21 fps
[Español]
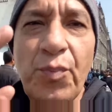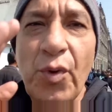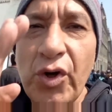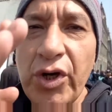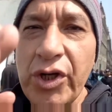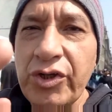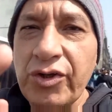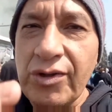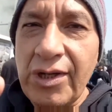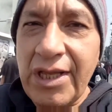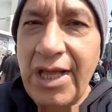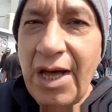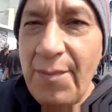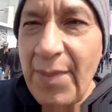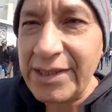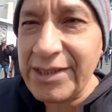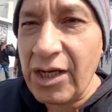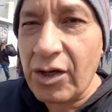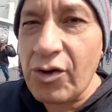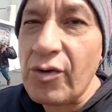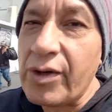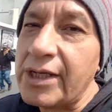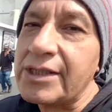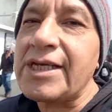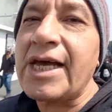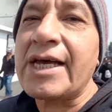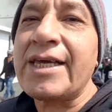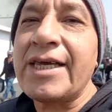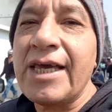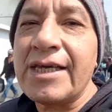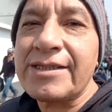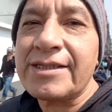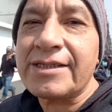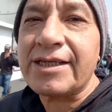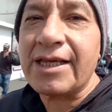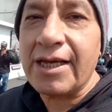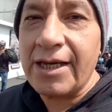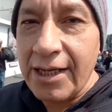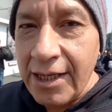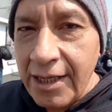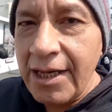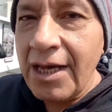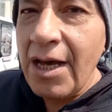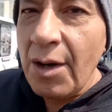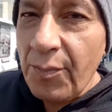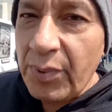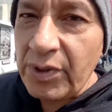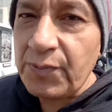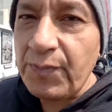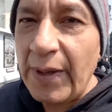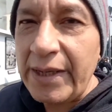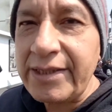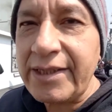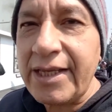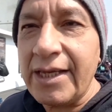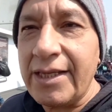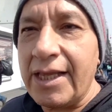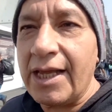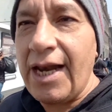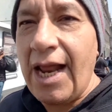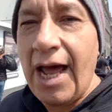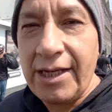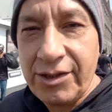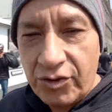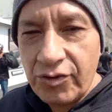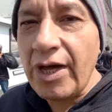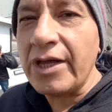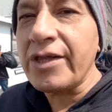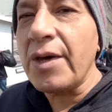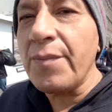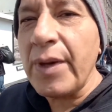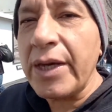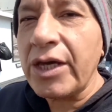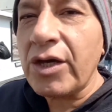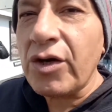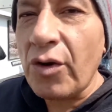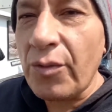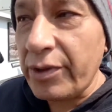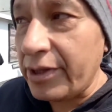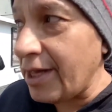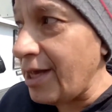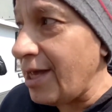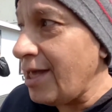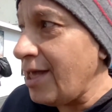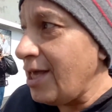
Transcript: poquito nada más de lo que es aquí este, pues parte de la Ciudad de México, ¿verdad?